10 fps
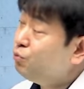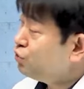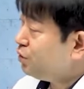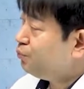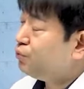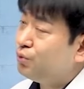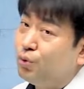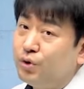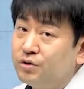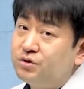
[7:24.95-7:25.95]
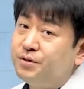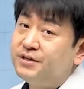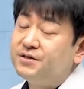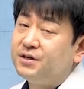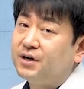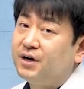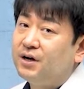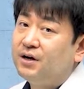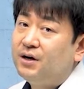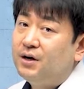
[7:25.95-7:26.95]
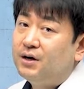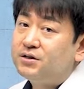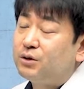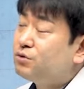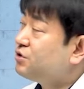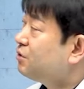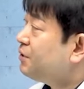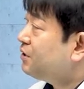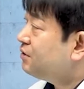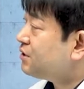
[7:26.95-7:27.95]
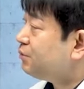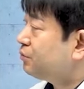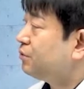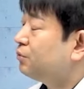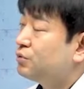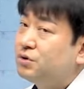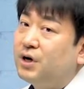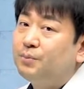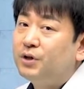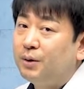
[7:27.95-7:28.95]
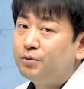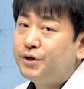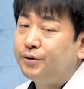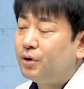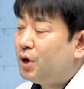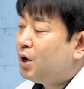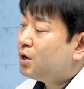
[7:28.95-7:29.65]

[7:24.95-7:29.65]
문제를 풀고 연습을 했으니까 자동차 정비 기능사부터 도전을 한번 해보세요.